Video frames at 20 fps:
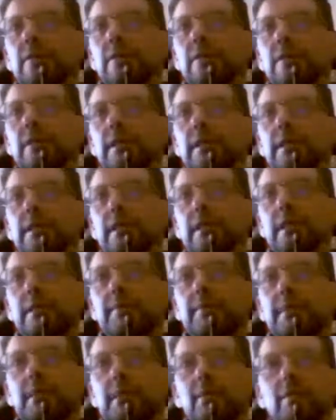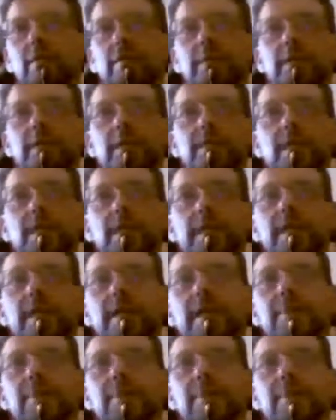nick gambino mi sembra che è